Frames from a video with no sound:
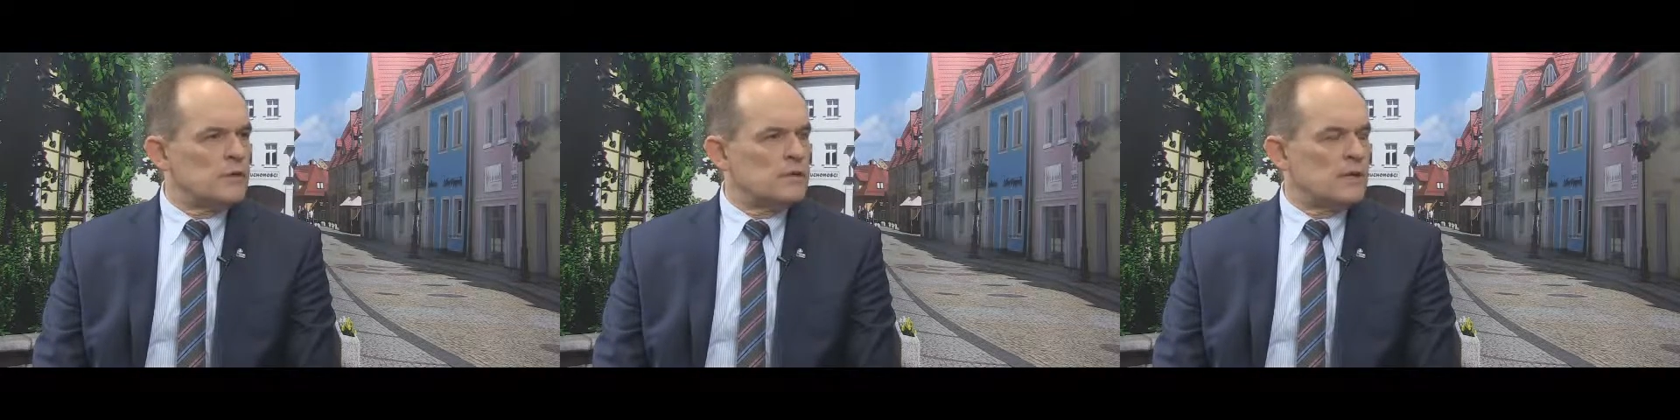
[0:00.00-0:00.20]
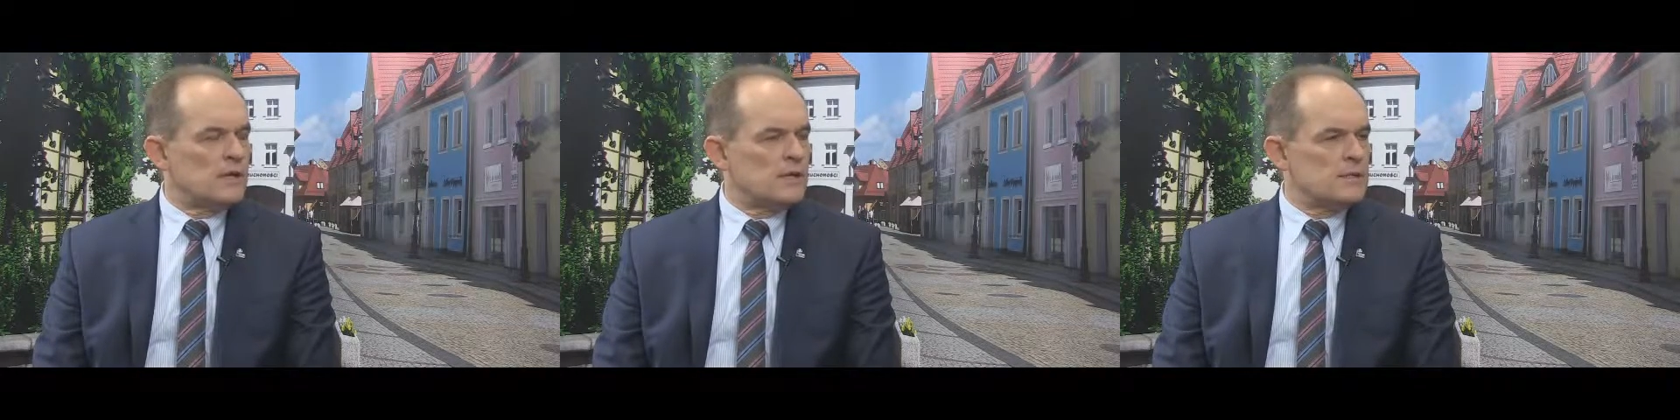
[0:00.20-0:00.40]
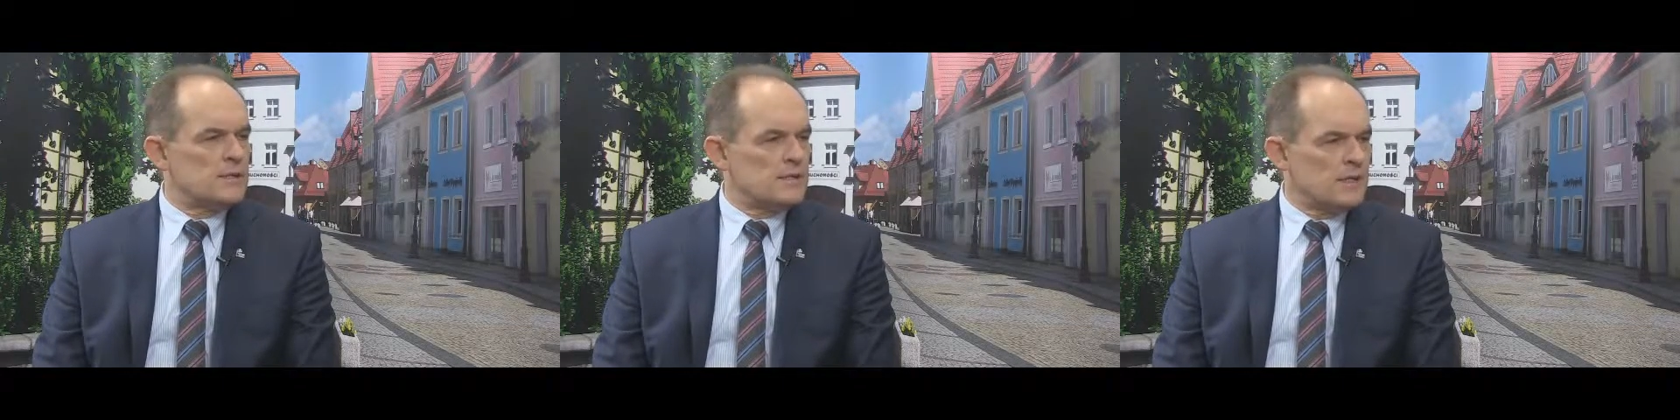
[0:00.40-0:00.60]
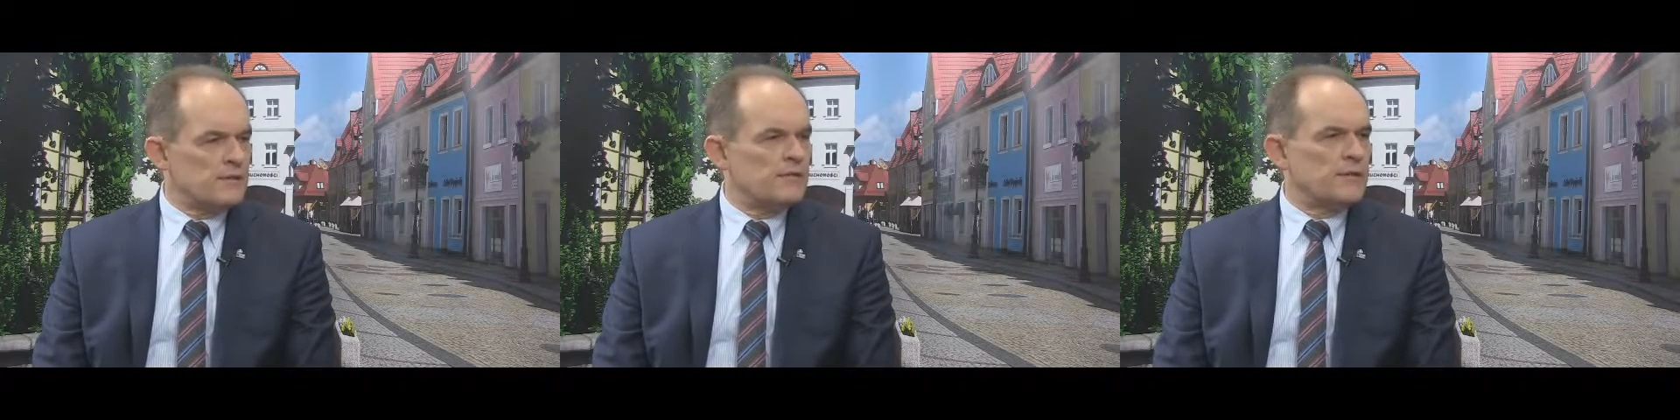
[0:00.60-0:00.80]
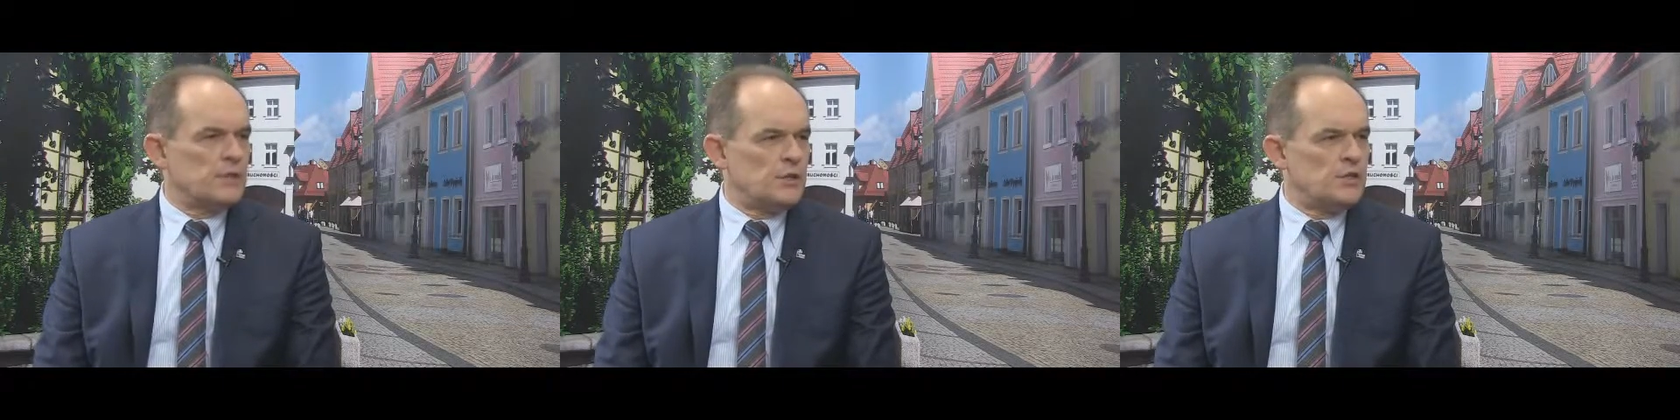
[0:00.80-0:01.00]
instalację za
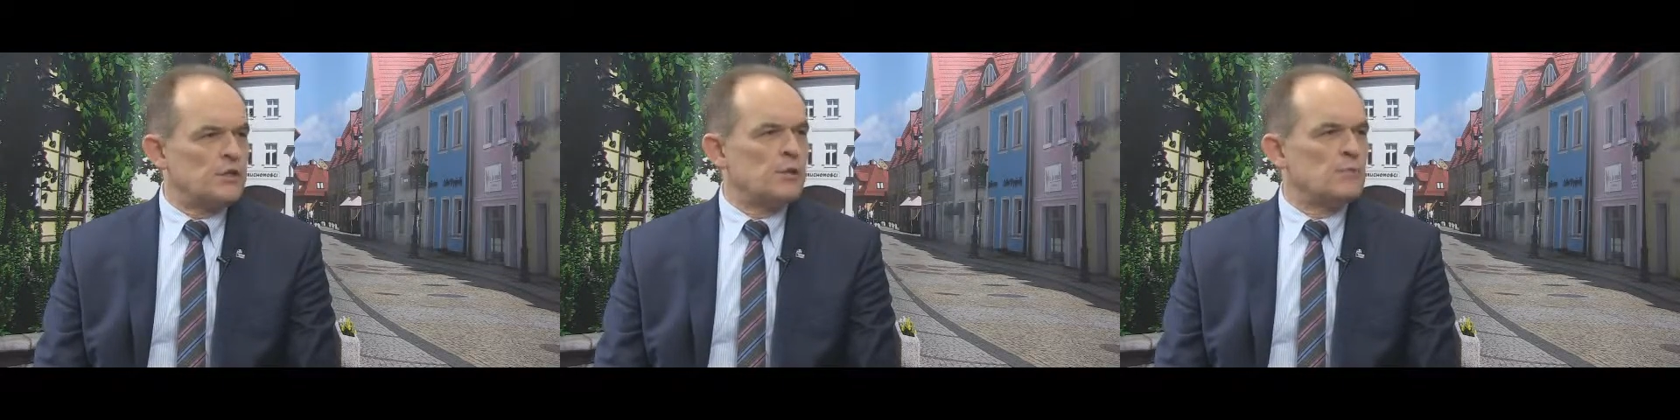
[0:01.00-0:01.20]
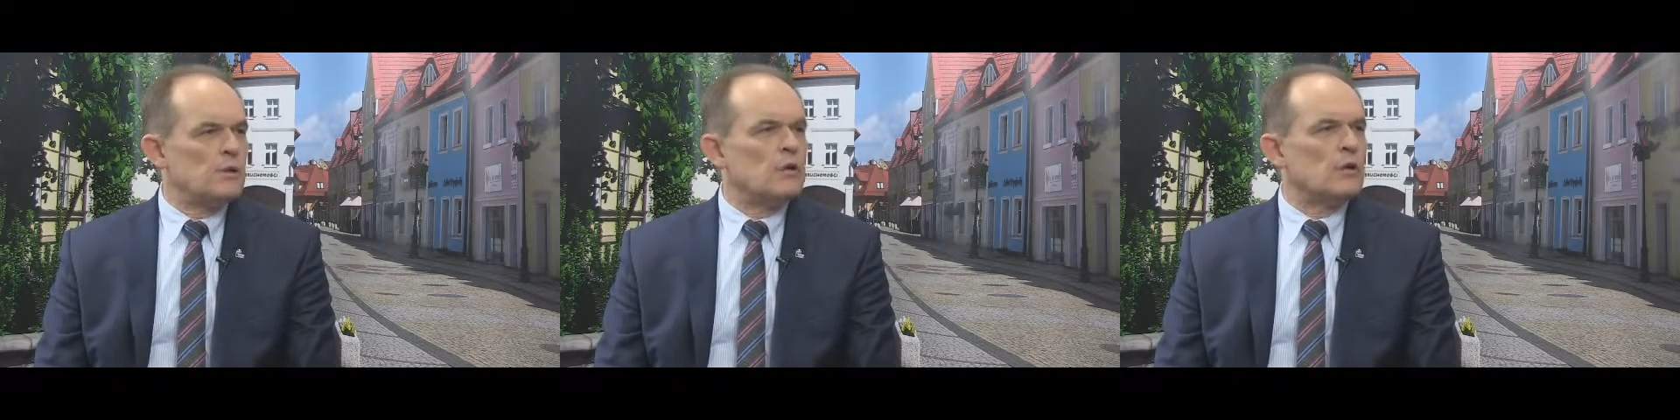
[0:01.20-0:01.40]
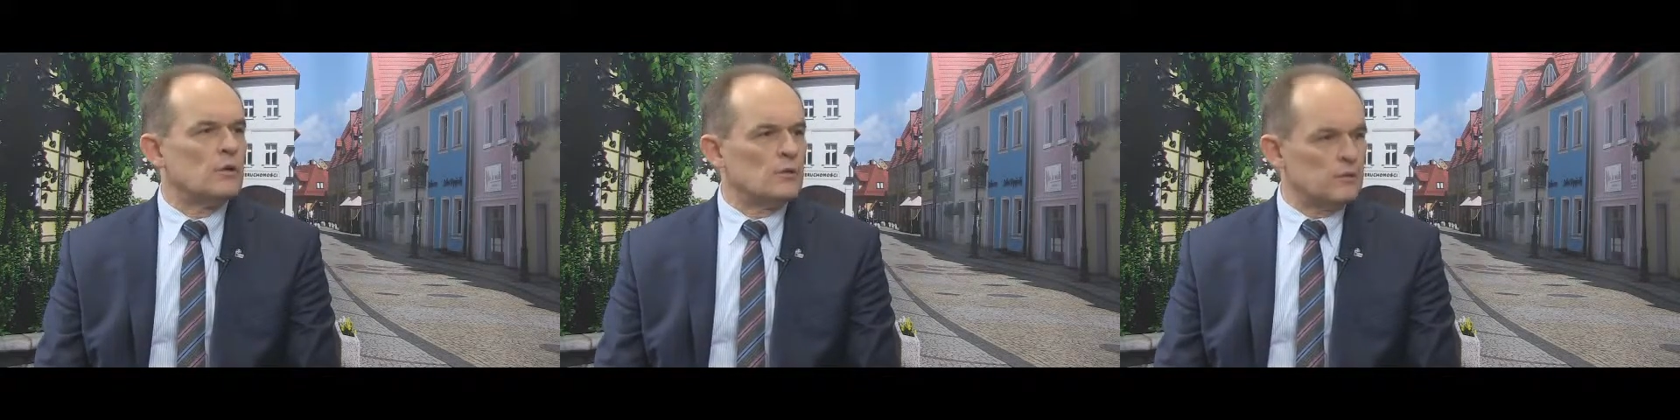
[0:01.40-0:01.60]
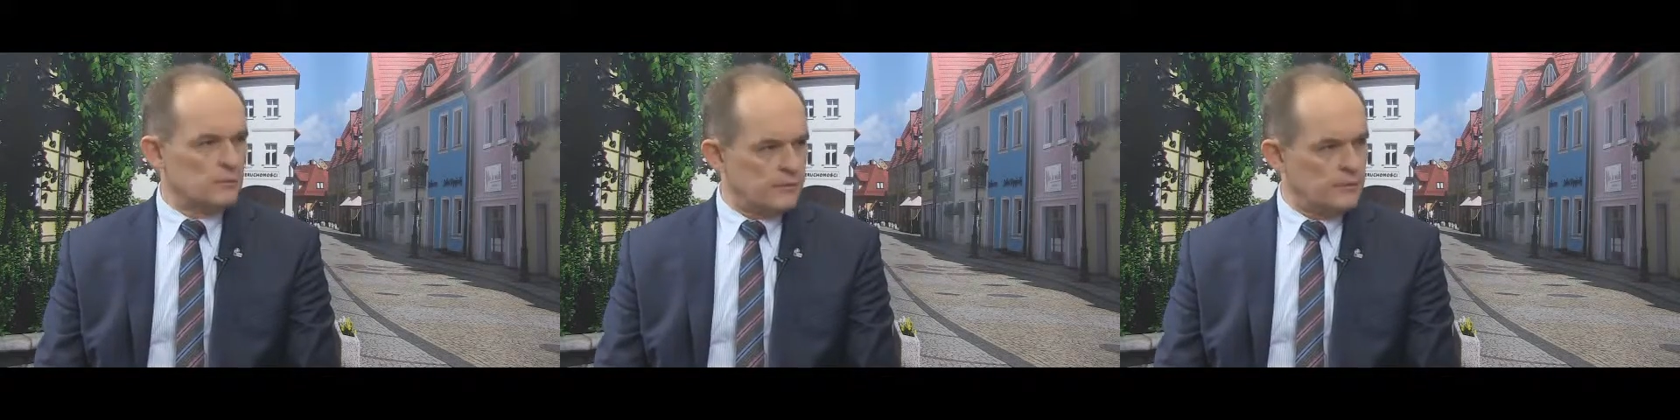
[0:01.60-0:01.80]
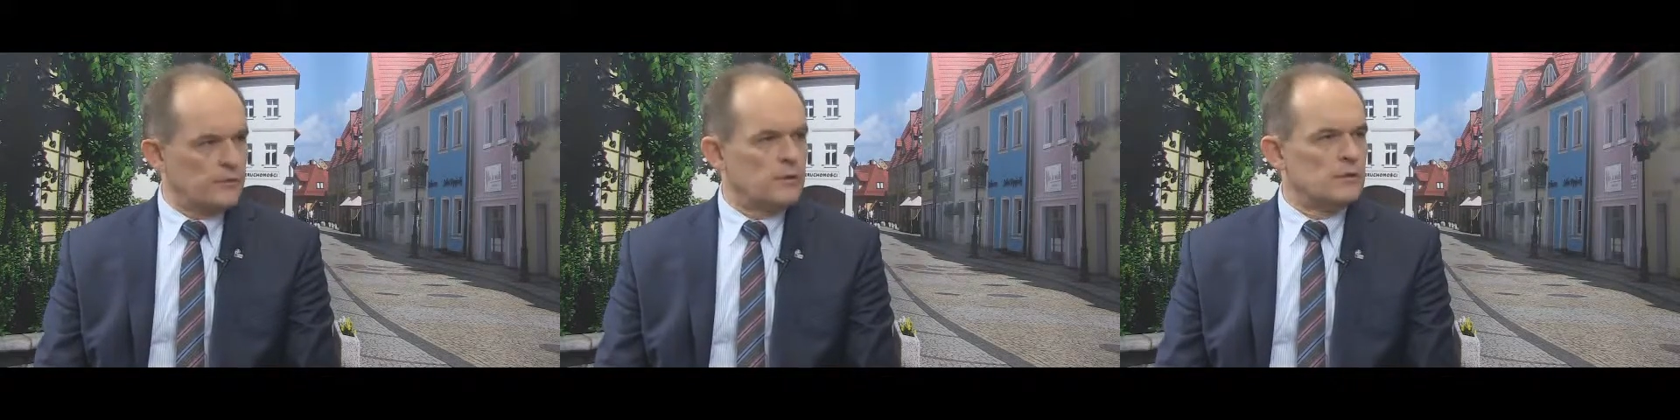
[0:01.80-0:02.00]
20
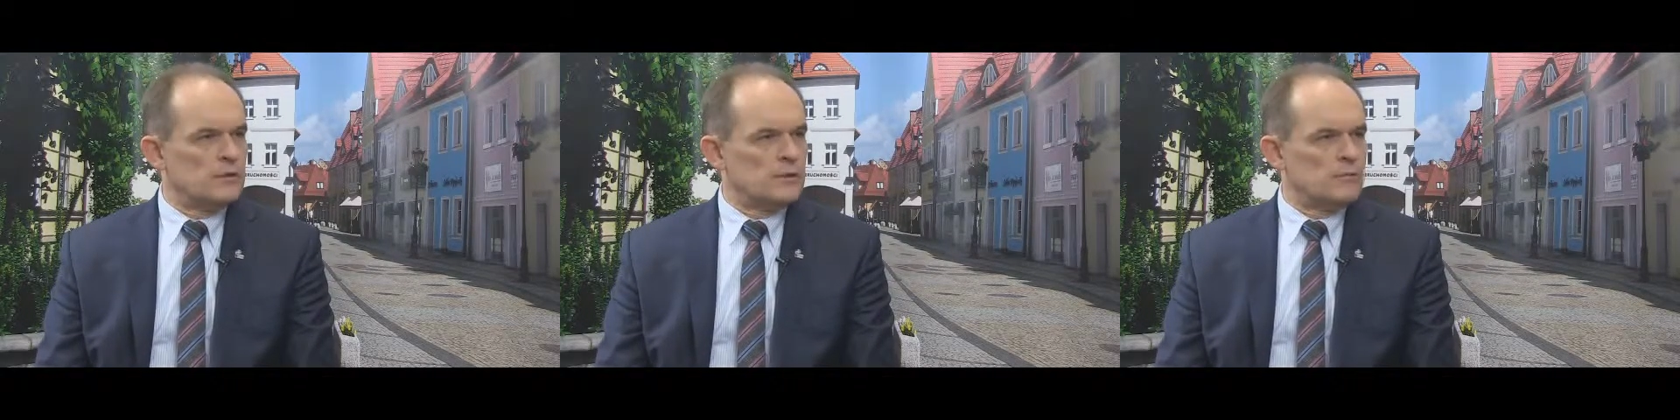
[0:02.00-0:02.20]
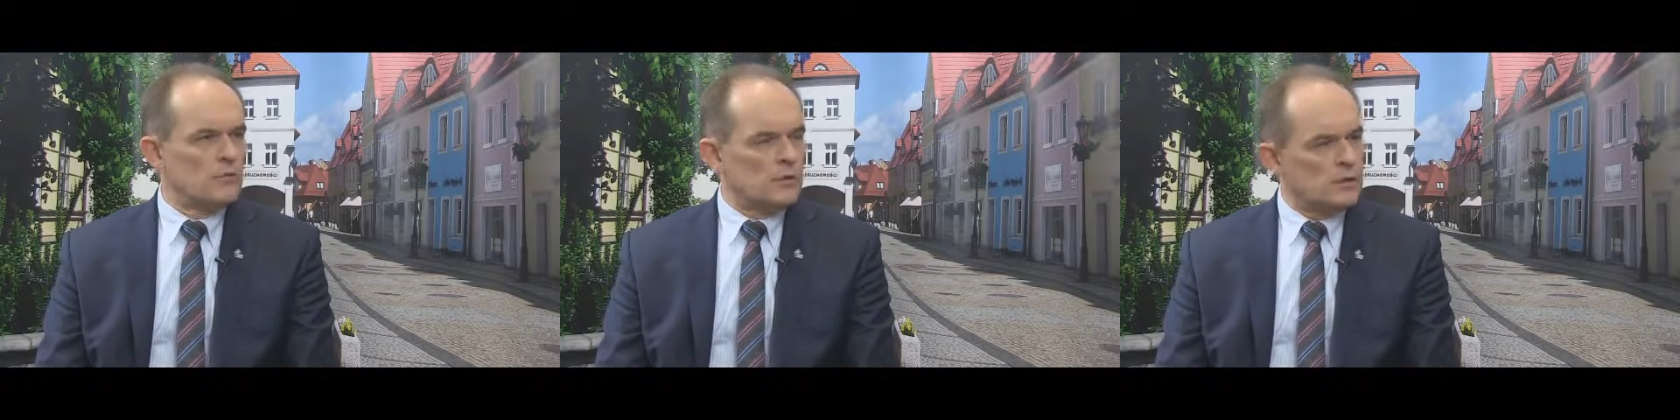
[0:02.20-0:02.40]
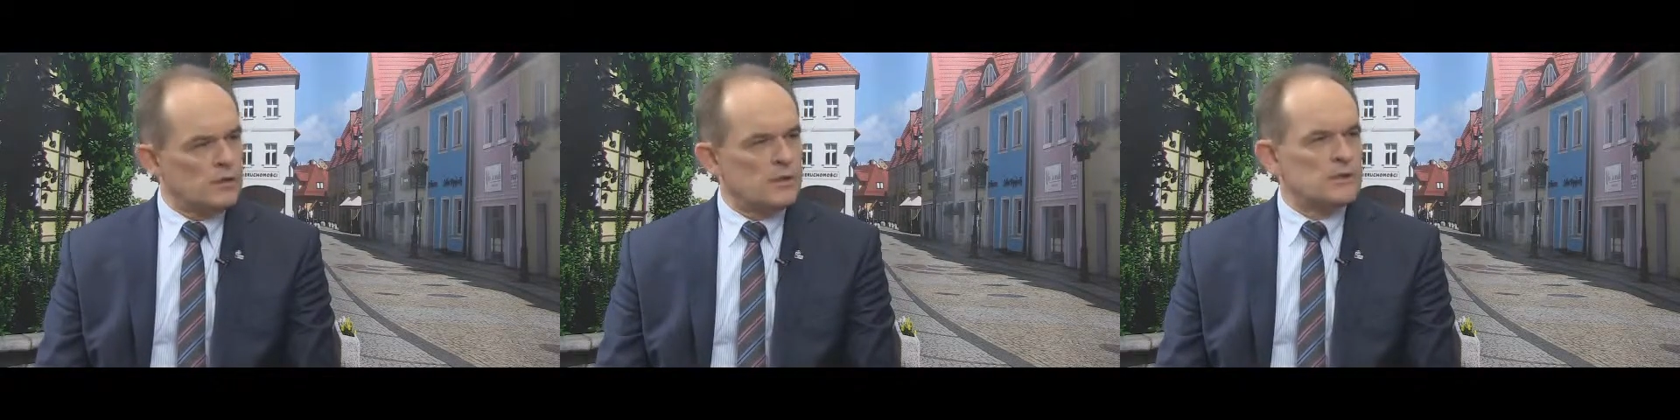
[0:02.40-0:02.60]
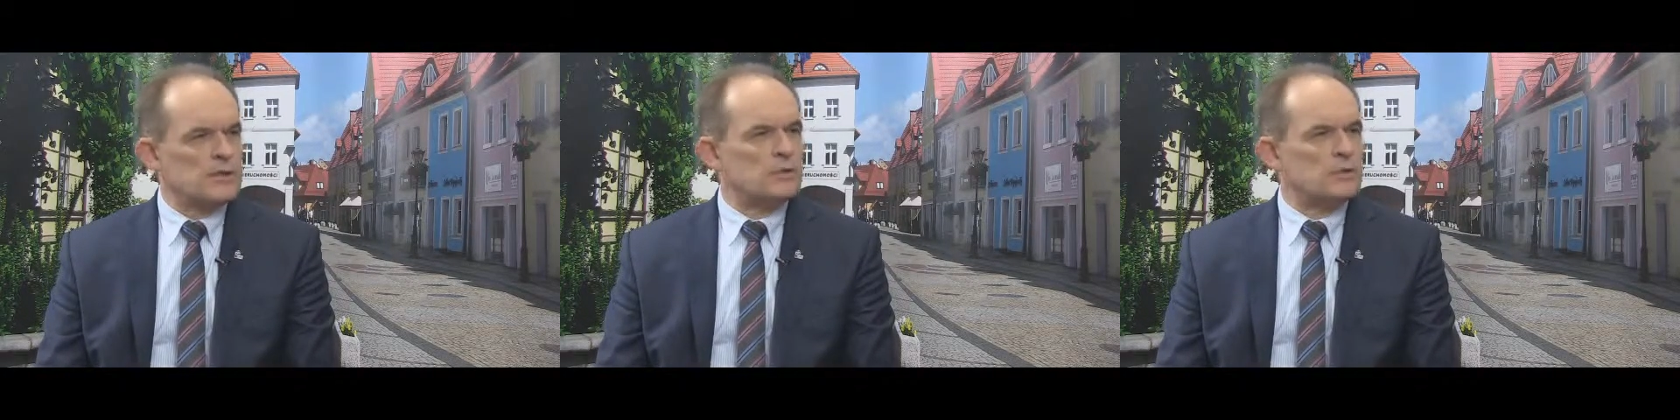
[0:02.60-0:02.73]
milionów złotych,